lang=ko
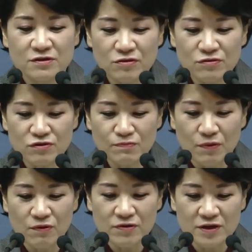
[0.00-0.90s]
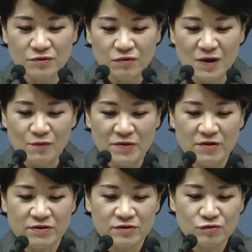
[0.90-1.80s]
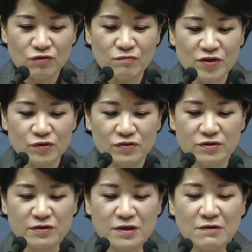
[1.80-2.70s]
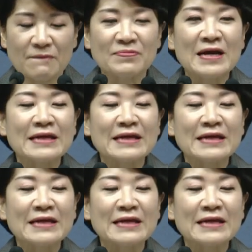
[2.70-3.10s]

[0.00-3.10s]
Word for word: 그 성전 봉헌 기도가 보면 솔로몬의 요청이요.